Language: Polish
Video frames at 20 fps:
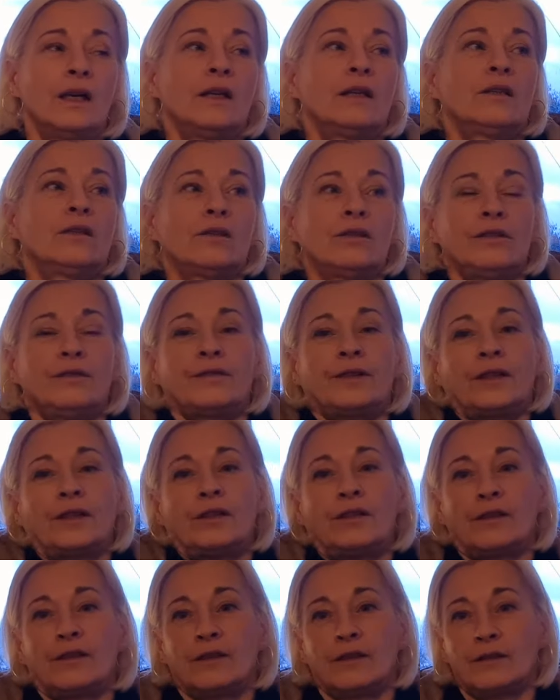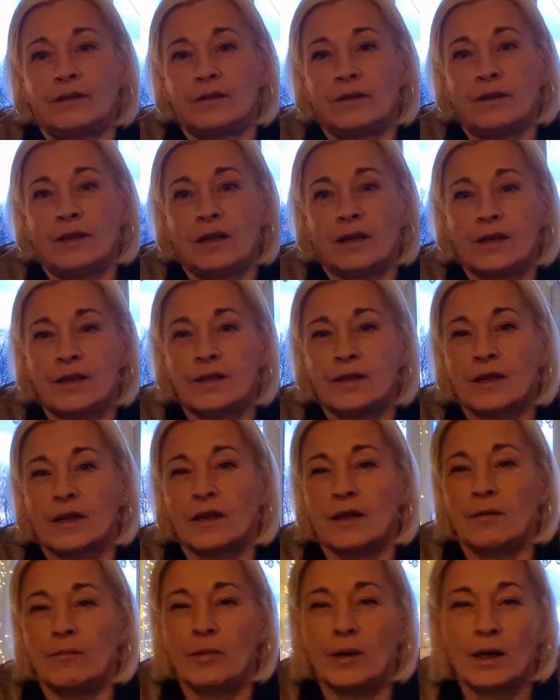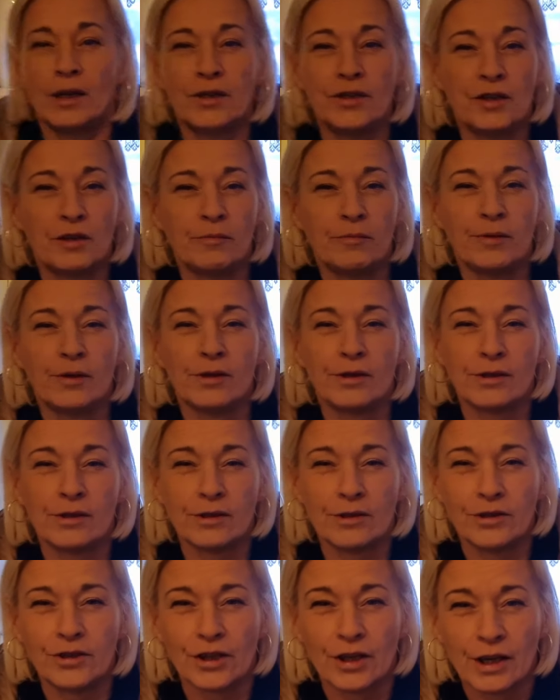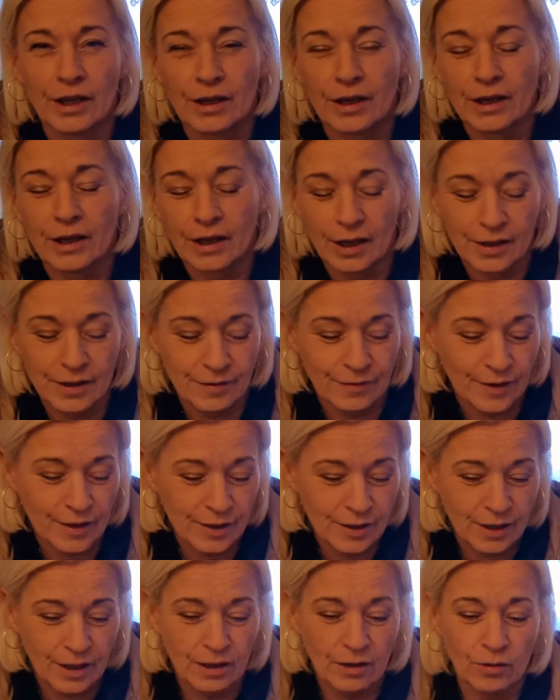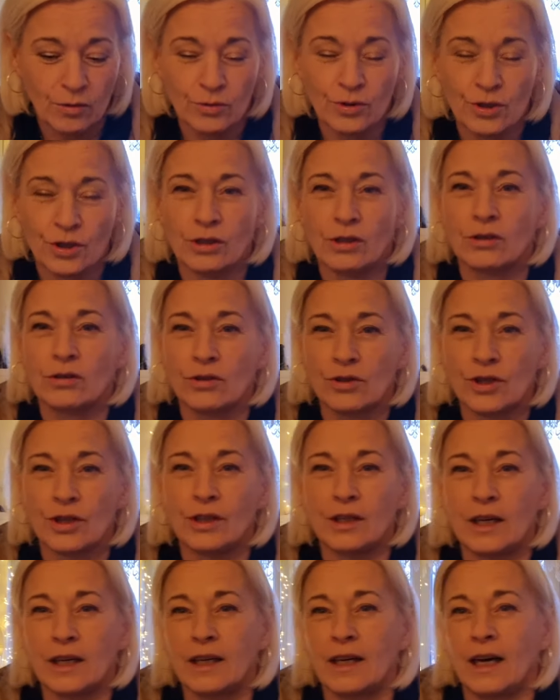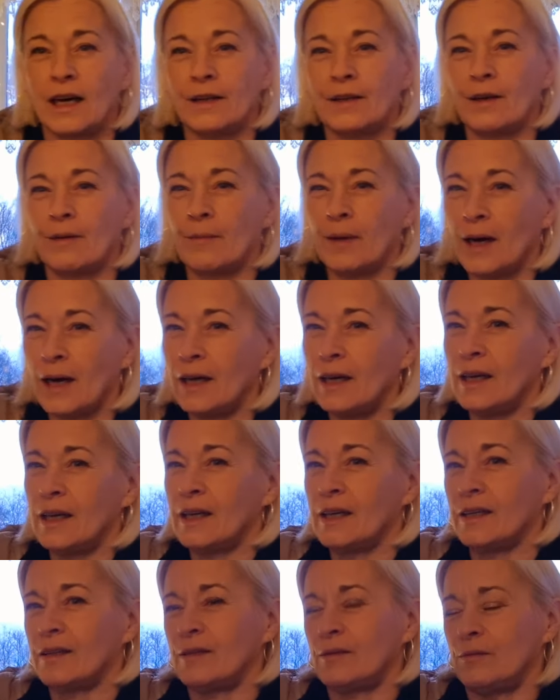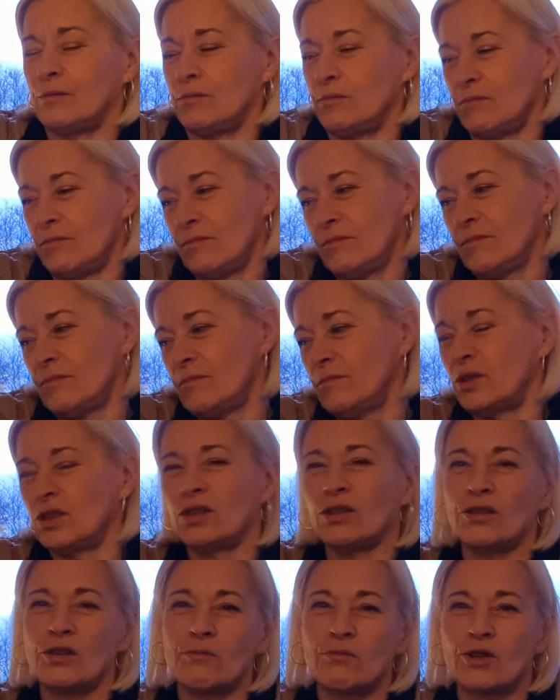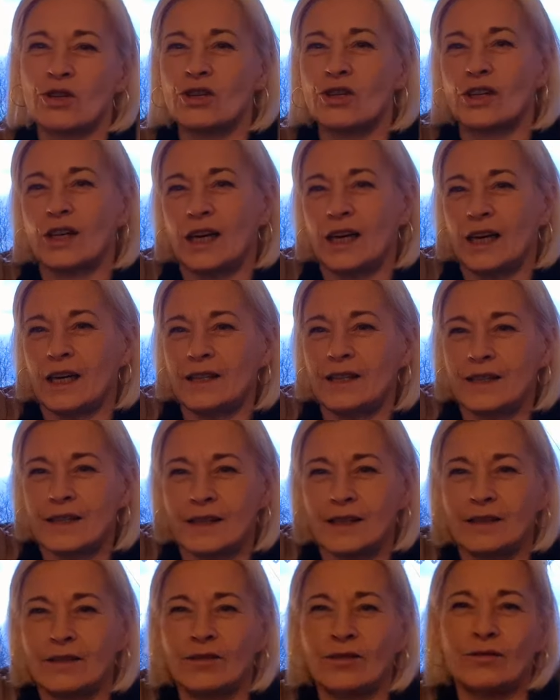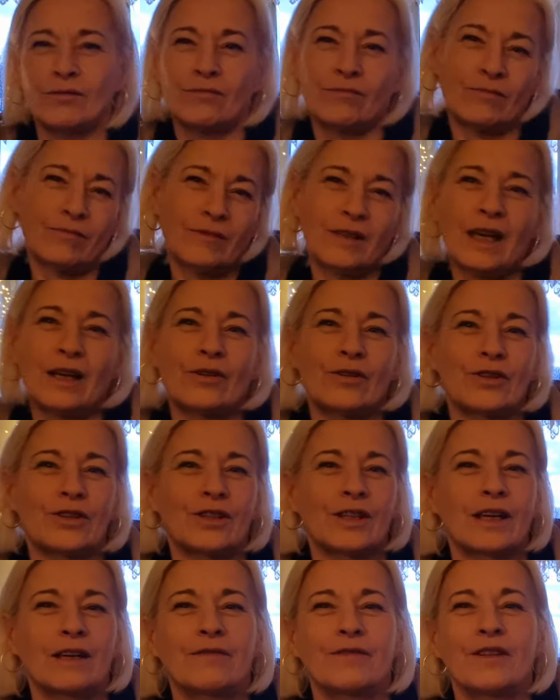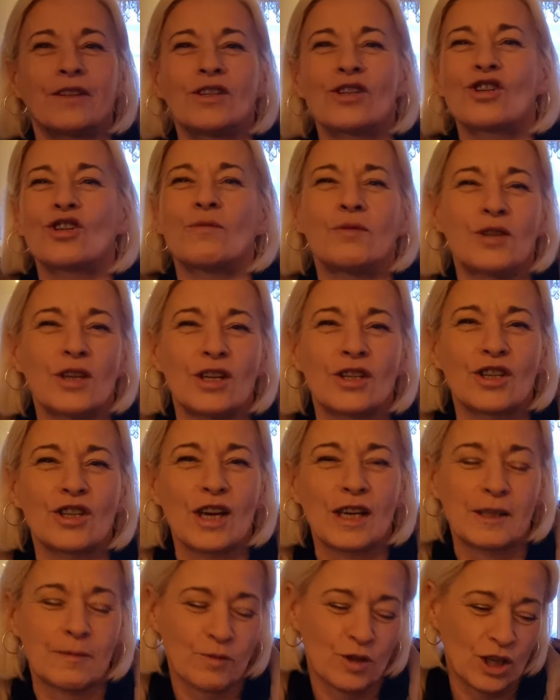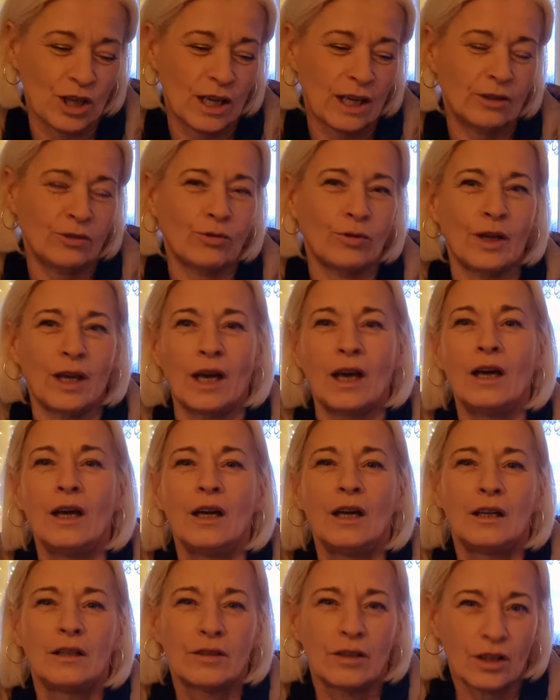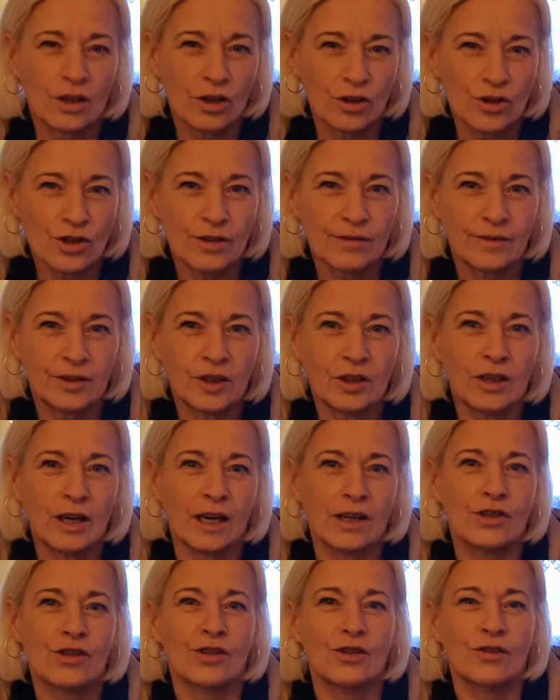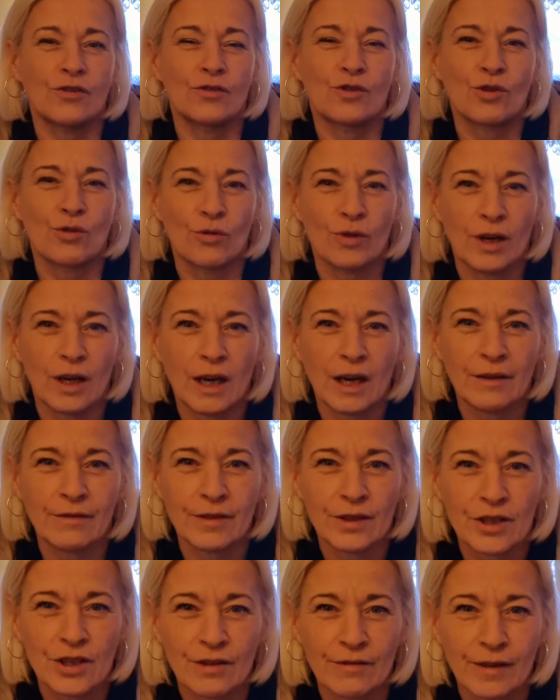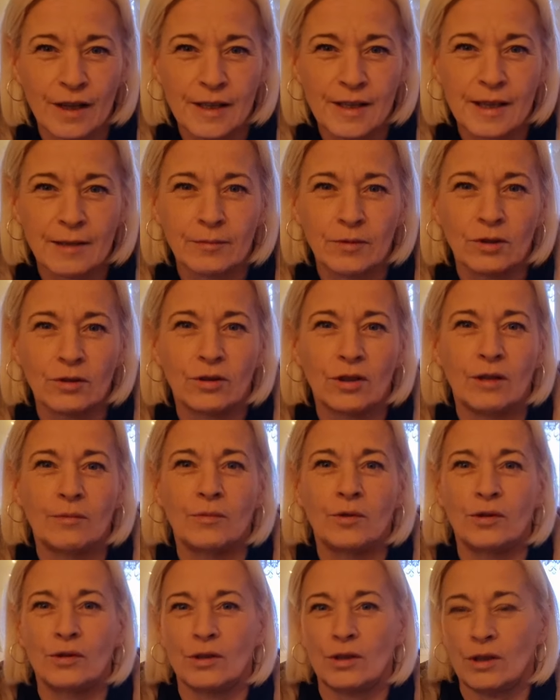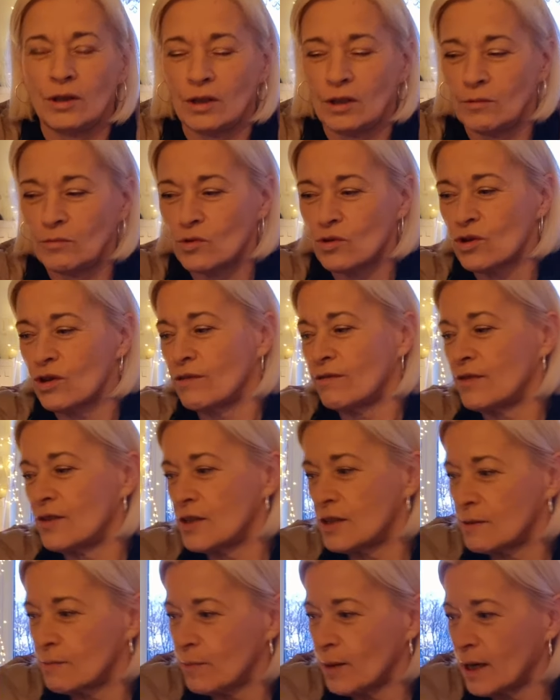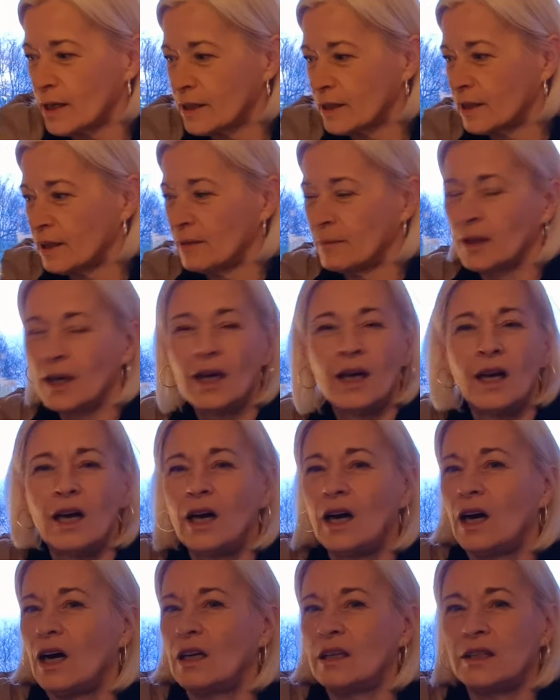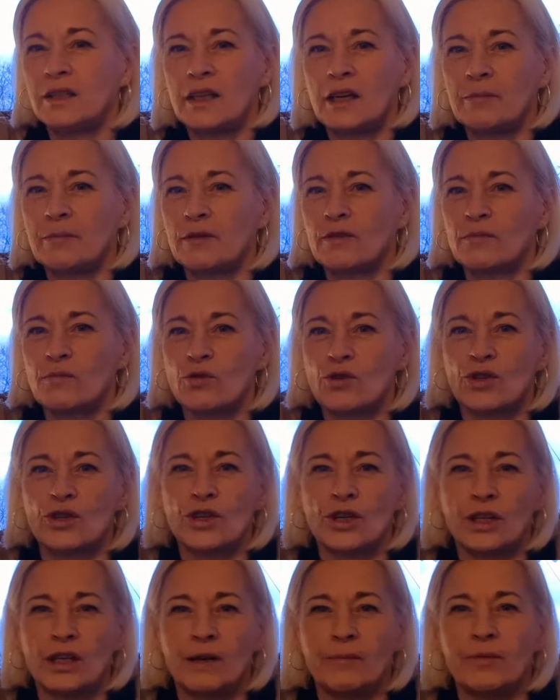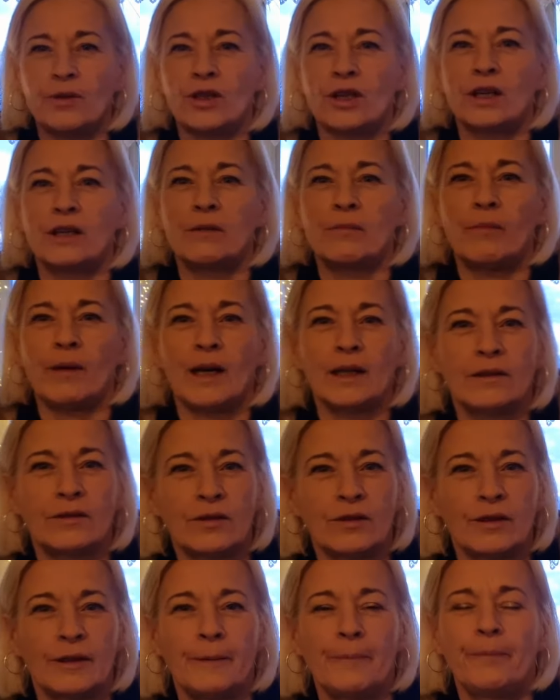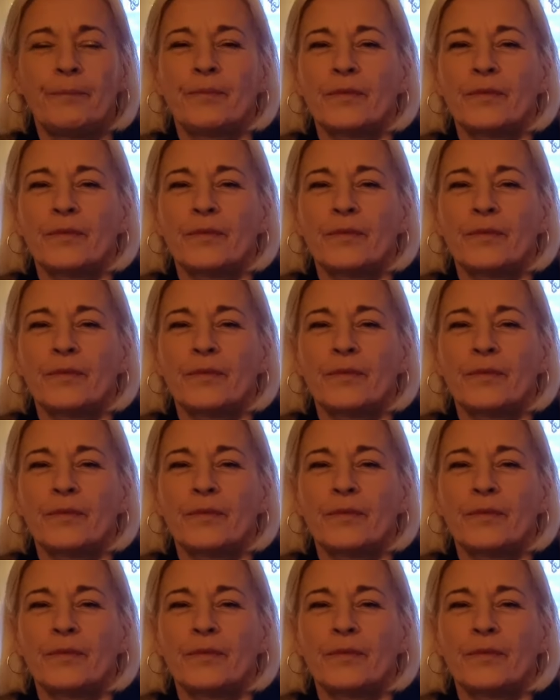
No i wtedy, jak jest taki bardziej busy dzień, jak jest więcej ludzi, no to się naganiam, ale mi to nie przeszkadza. To jakoś tak wtedy szybciej czas przelatuje, tylko że w nogach czuję, a wiecie, wracam do domu i, i, muszę wyjść z barkiem, ale najpierw muszę się napić herbaty.